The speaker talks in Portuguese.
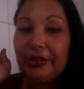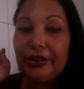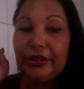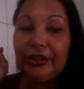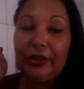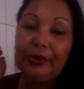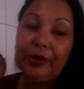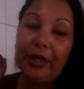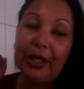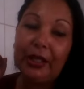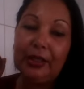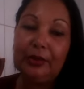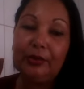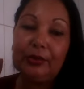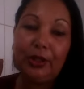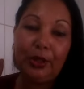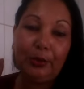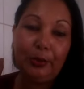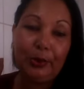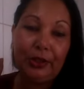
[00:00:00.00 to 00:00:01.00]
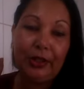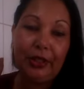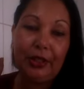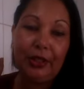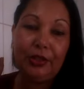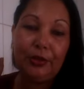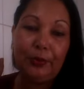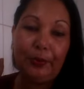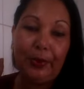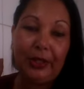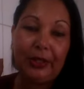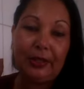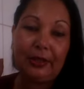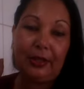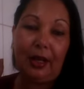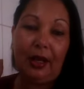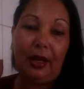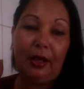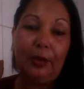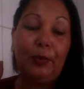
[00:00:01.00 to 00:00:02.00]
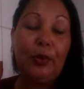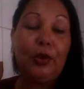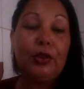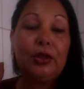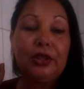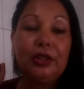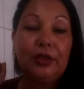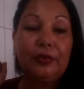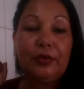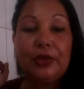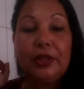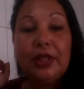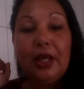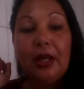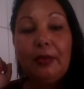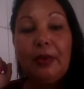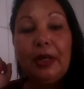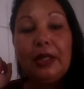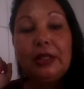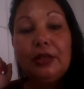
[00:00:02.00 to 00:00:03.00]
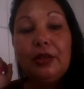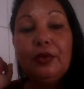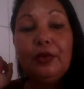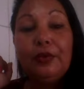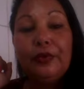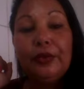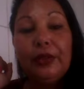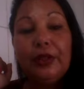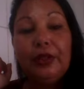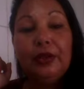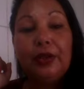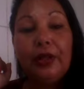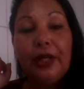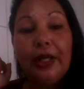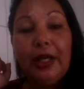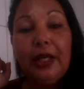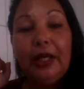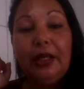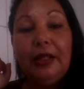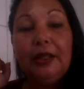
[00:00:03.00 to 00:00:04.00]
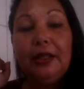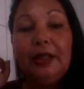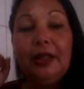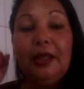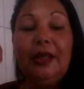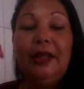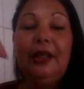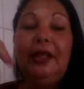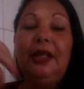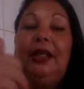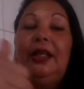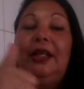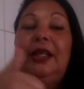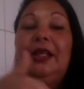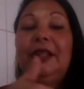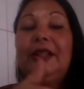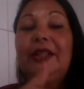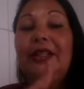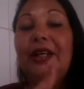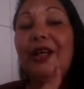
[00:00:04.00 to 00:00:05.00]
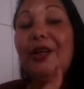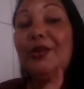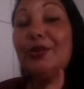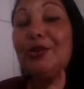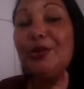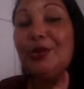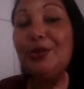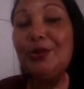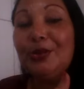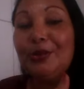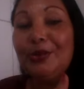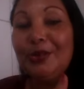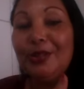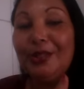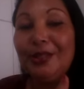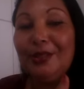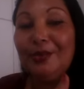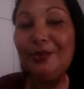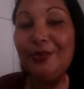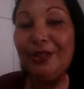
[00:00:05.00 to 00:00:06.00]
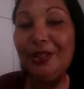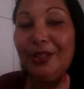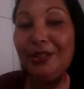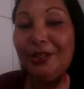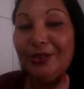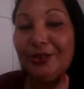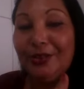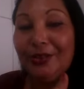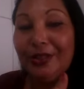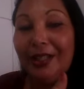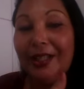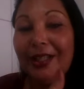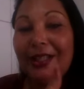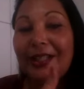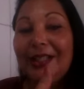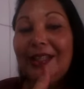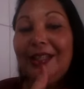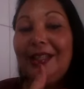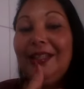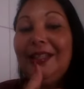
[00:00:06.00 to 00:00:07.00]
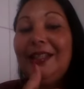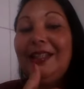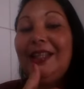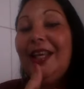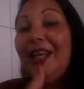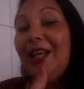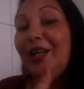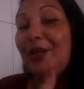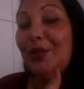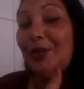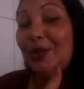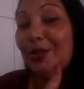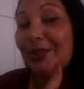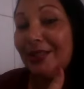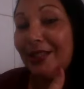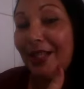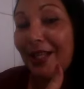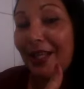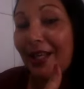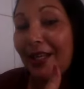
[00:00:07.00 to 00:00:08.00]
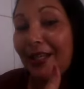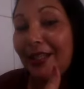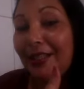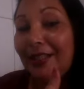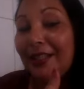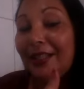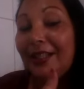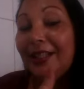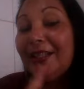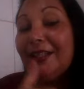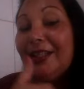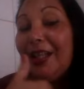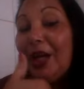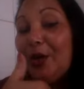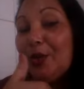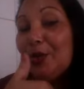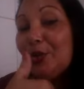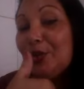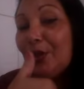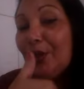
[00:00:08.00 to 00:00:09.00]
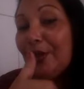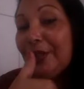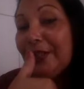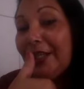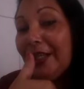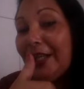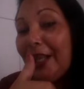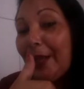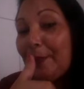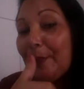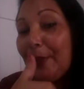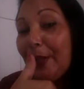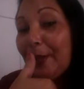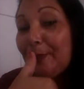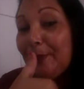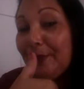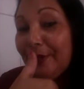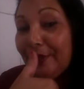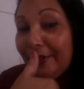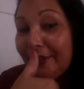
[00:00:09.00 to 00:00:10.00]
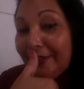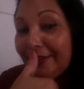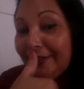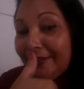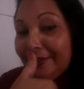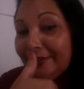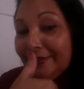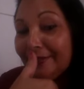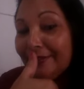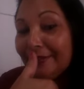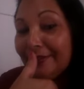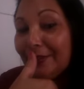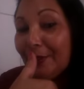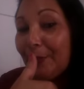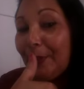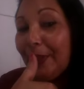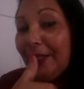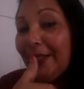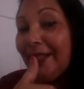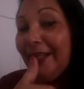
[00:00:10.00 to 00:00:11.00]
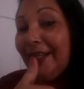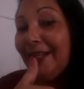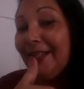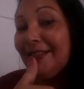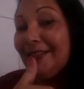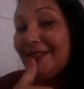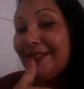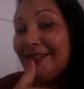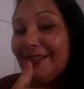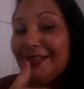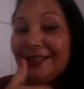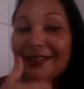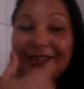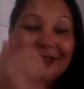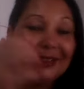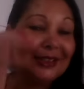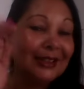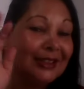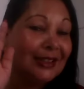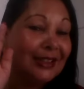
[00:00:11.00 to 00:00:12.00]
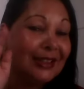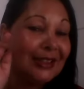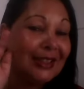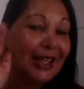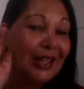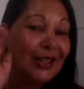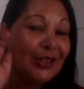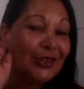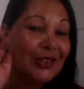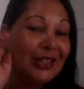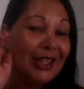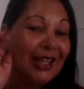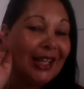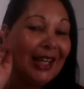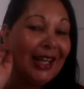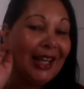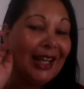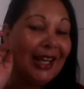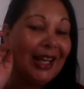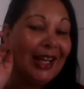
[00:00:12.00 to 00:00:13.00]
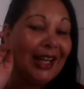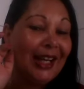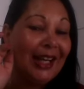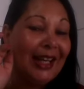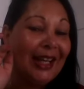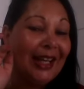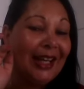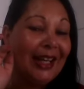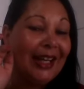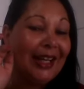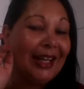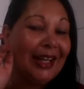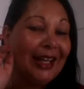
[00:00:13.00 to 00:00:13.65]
Então cada um tem uma maneira de pensar. O importante é você amar seu filho, ok? Então, se gostou desse vídeo, Clique em gostei, dá um joinha lá pra mim, beleza? Tchau, tchau!